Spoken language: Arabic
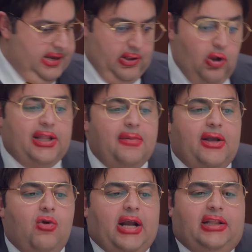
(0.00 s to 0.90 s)
انا قلت يمكن
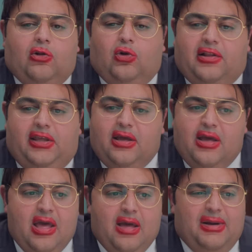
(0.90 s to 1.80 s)
إيه، واخد الاوضه دي
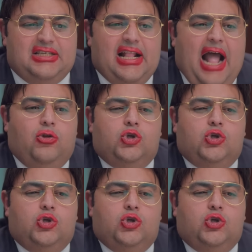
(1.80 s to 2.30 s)
مثلا عنده